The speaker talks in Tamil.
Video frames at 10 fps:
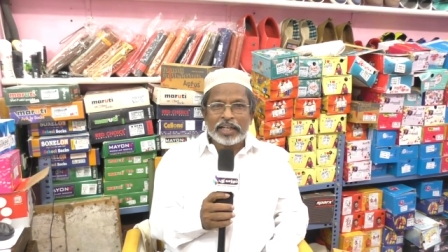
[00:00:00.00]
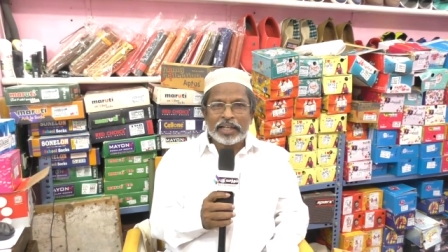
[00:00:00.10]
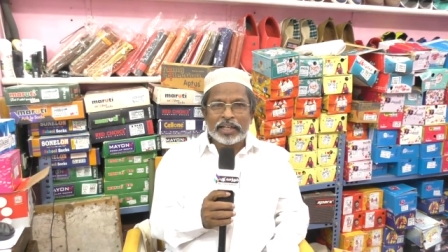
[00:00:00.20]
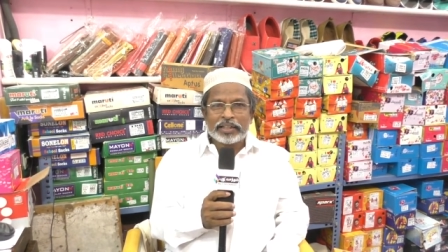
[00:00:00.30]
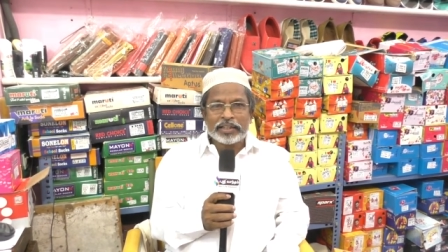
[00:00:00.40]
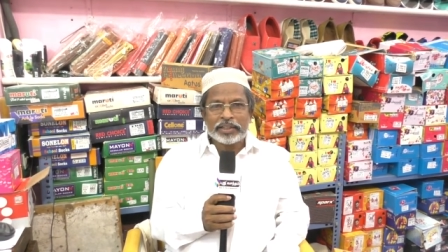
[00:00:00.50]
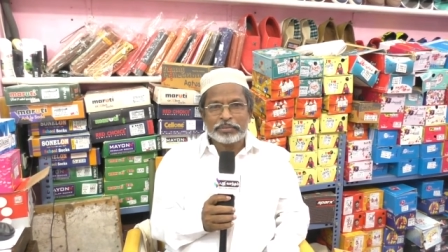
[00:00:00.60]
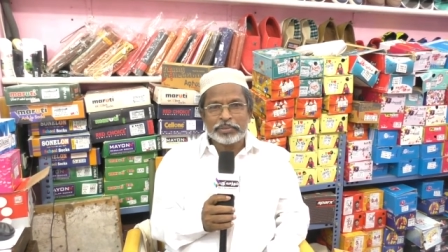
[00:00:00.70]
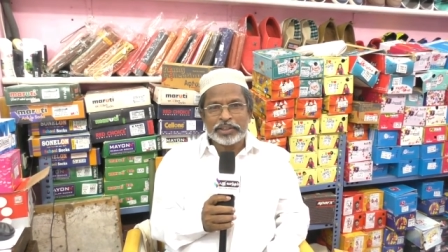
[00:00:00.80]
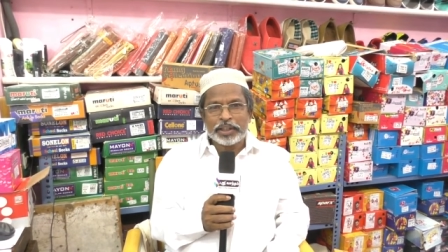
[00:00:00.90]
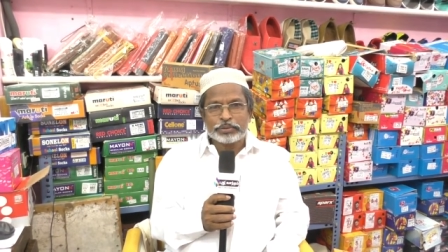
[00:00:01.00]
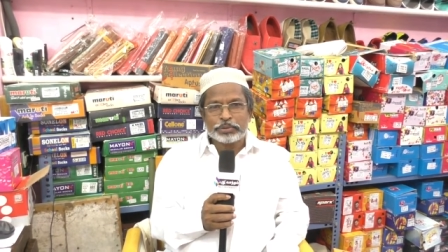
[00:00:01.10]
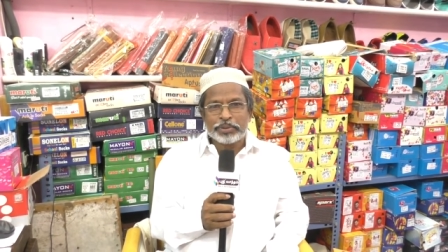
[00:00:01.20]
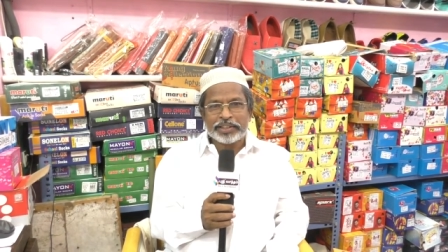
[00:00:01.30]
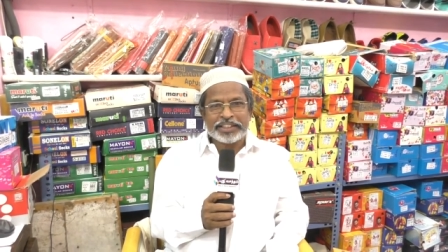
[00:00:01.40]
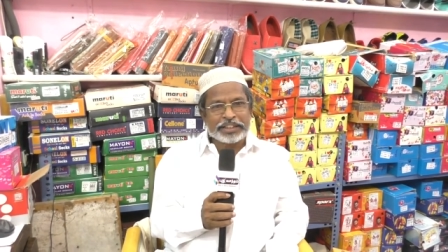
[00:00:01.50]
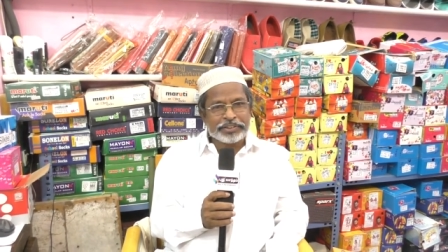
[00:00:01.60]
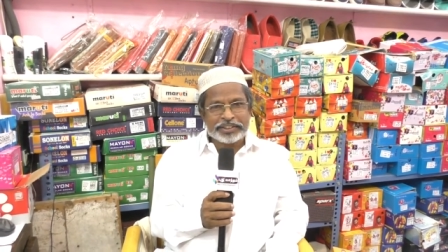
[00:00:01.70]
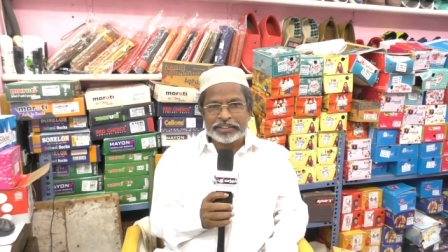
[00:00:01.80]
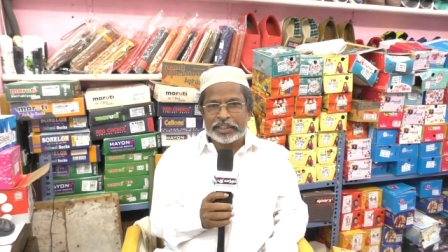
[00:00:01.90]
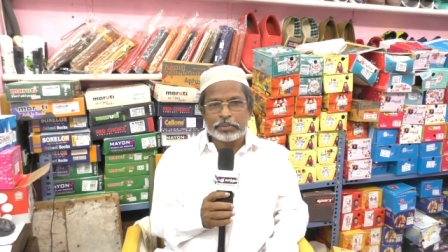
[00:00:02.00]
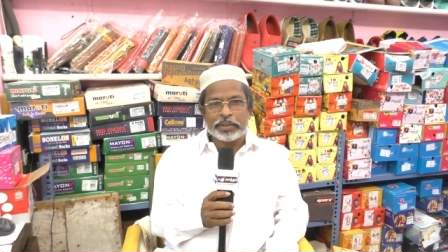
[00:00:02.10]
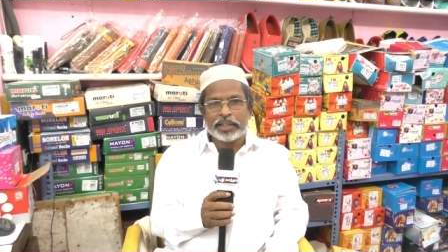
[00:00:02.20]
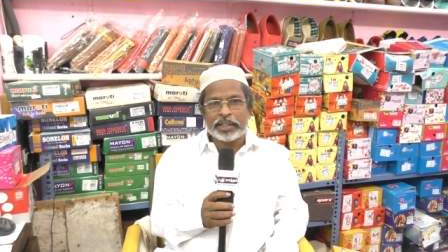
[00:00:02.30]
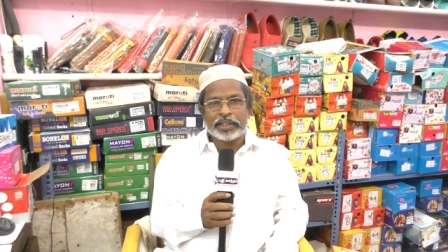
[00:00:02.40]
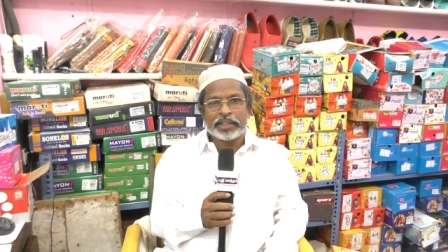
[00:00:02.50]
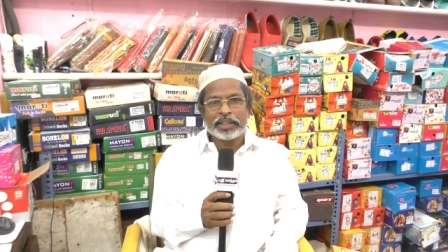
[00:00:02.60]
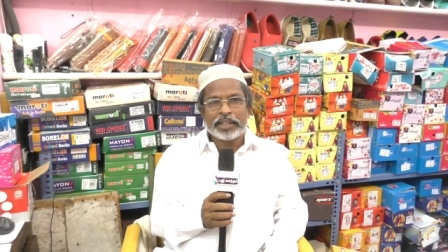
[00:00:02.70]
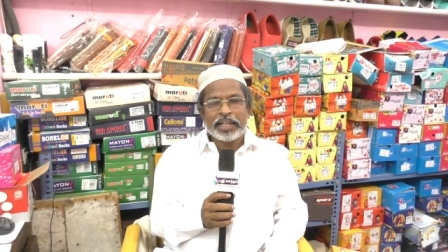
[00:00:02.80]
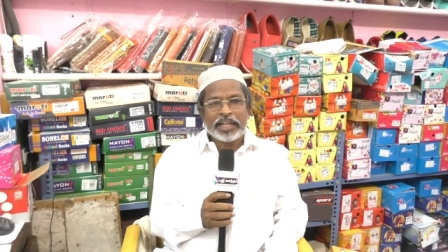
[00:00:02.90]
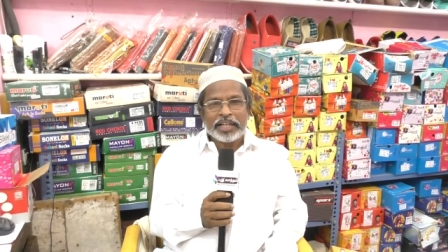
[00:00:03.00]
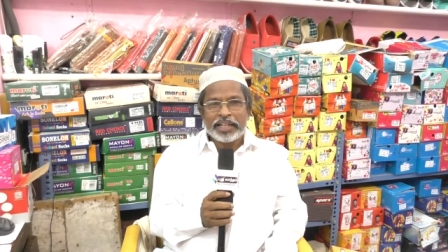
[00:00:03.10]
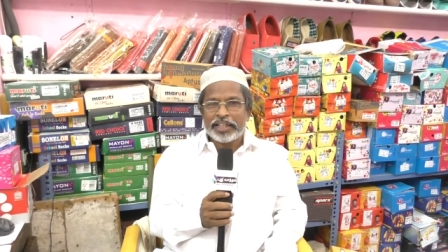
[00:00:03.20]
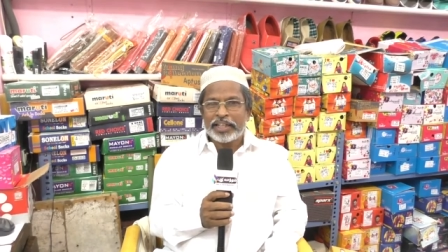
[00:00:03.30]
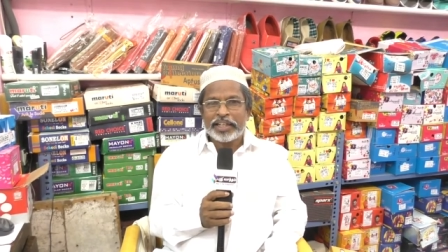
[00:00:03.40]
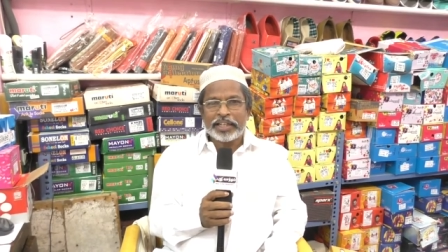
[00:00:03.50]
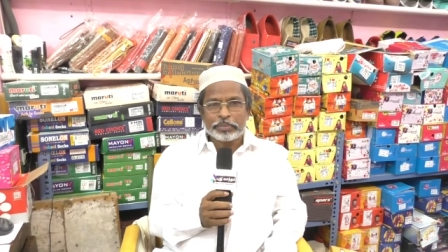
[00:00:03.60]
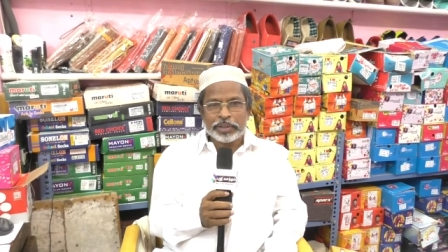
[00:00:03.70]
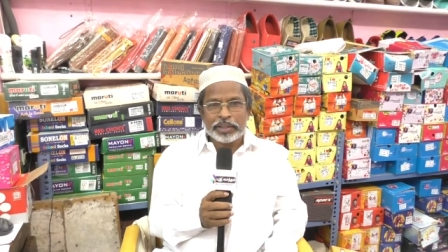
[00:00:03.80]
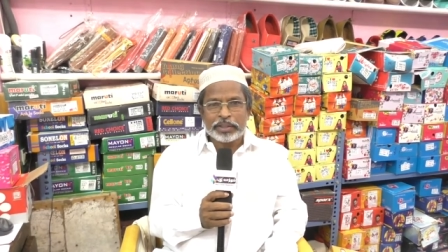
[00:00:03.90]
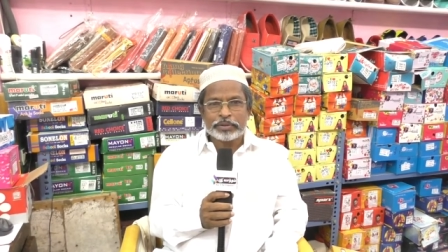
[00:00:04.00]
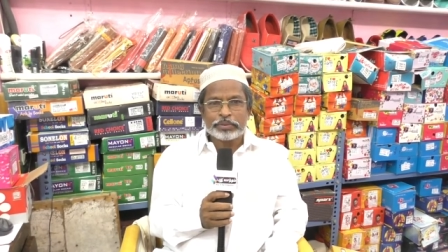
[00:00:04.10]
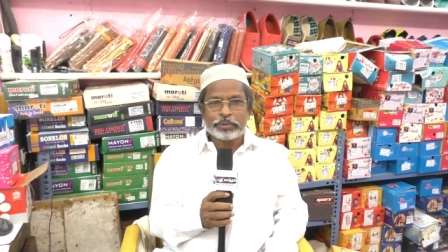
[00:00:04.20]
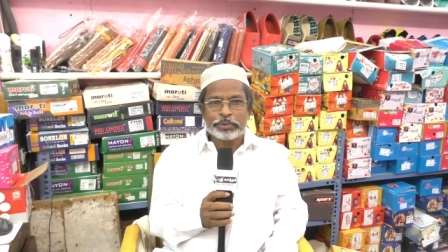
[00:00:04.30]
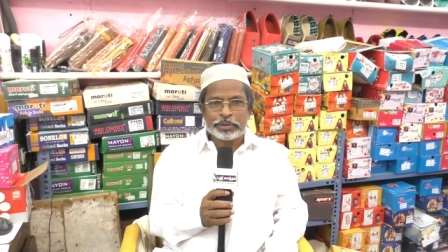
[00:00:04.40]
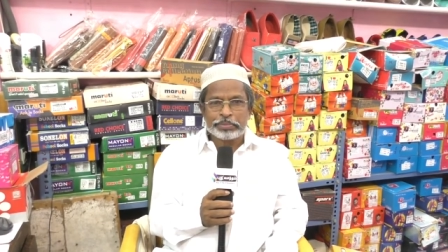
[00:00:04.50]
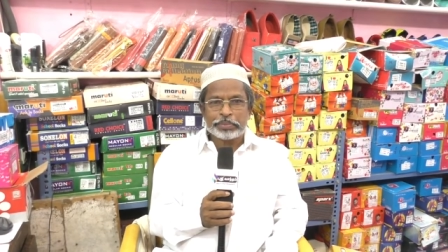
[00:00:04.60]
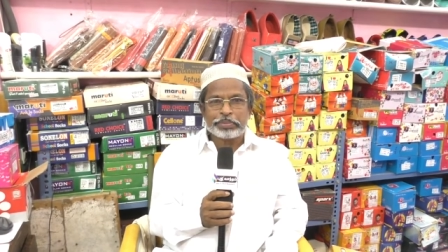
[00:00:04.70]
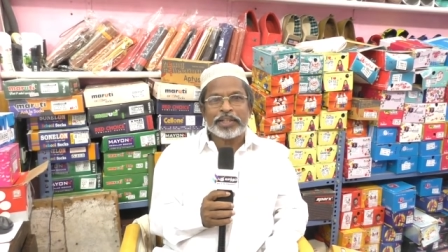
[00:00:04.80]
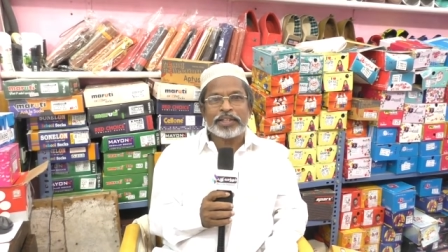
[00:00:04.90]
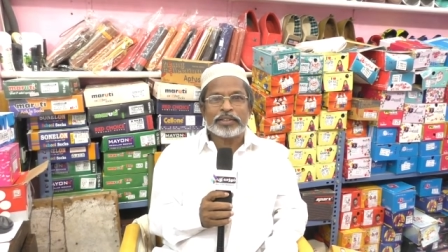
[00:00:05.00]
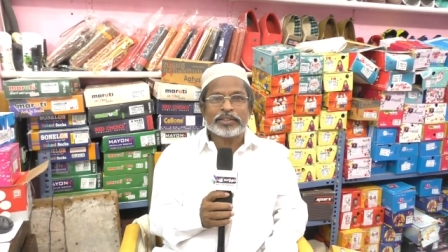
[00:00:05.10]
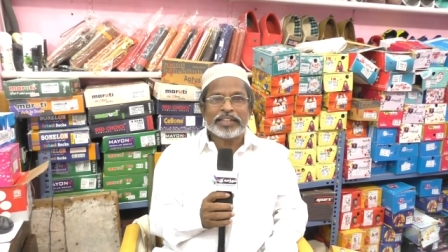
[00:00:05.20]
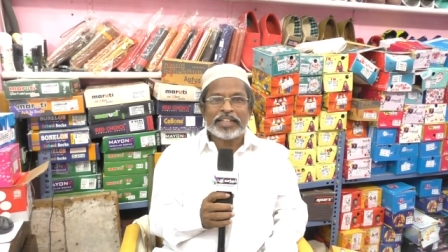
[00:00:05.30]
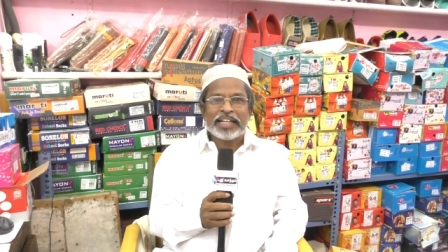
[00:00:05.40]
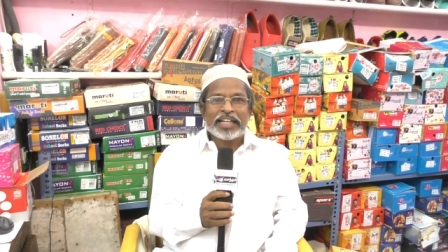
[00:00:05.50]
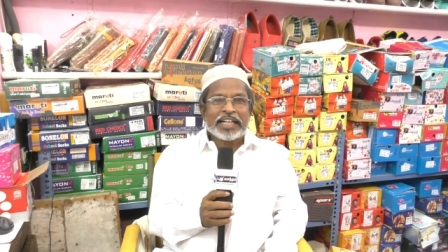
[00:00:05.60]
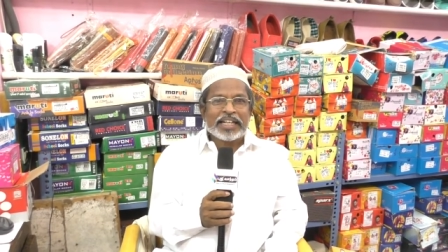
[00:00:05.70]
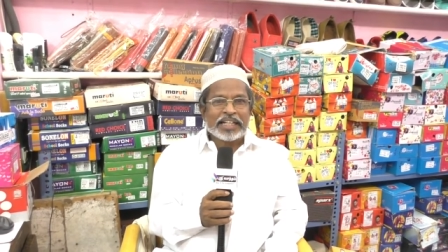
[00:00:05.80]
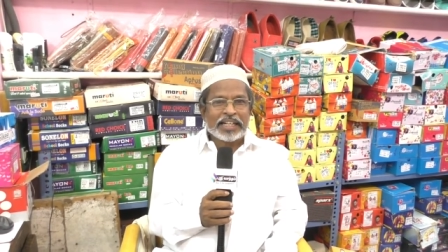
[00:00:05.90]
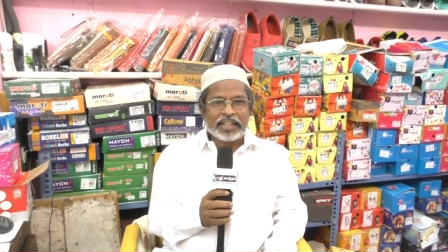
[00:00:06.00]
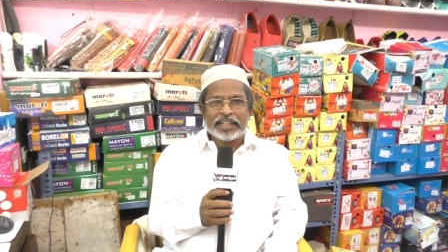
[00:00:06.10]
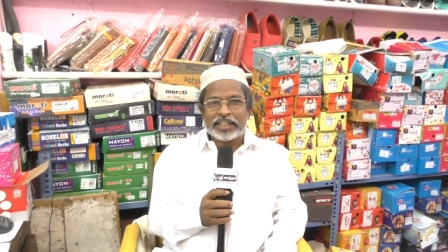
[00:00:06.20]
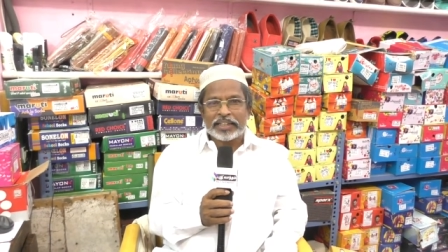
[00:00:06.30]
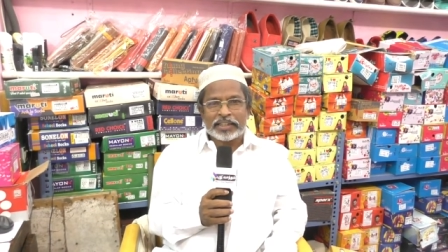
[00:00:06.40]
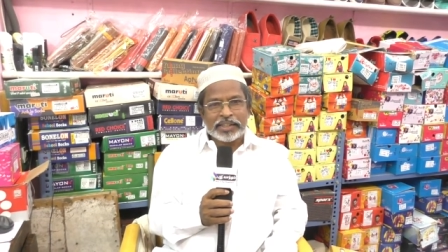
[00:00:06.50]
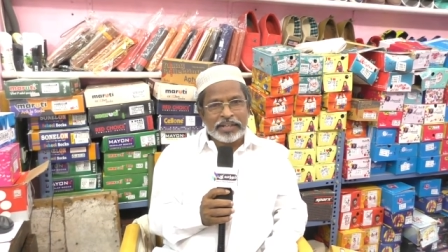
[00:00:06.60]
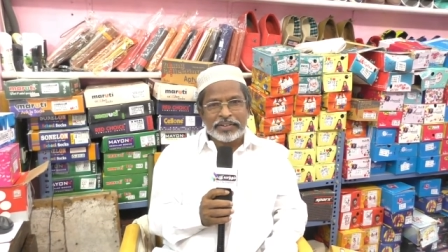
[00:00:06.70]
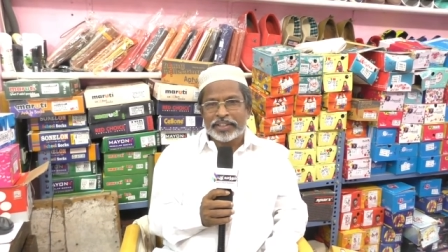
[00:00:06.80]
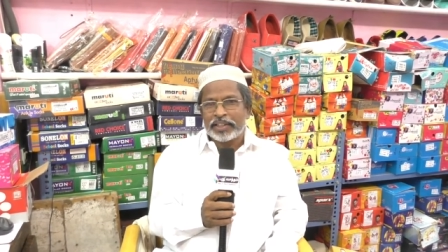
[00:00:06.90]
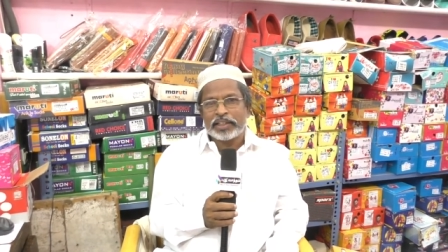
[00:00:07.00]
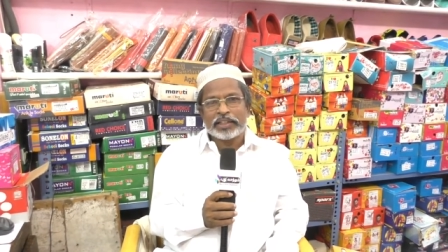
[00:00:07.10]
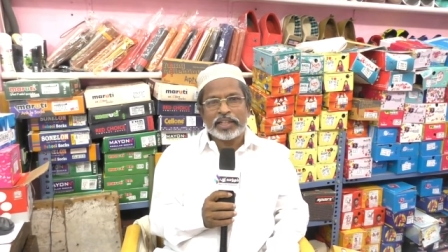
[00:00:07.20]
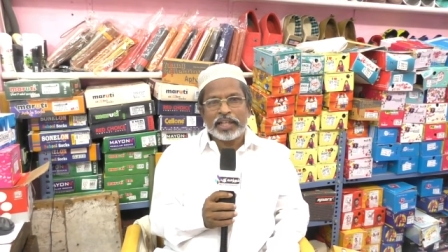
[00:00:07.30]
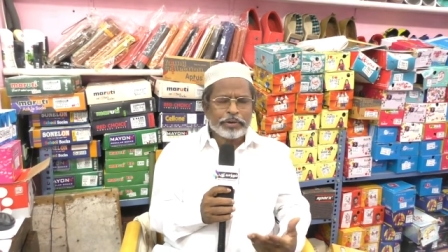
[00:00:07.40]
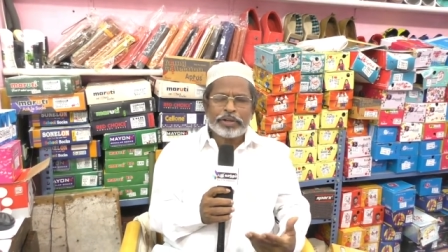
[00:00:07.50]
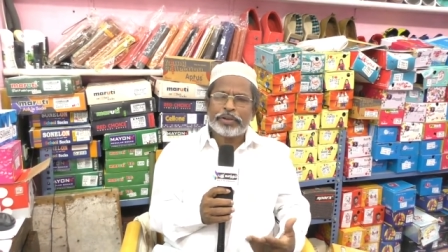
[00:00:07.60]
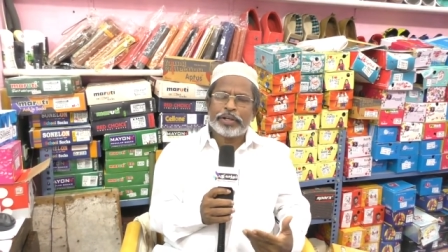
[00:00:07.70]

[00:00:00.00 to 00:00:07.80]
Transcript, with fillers: எங்களது மின்னல் சூமாட்டு நிறுவனத்தின் சார்பாக என் நெருங்கிய நண்பர்கள் உடன்பிறப்புகள் கழக காவலர்கள் என்னுடைய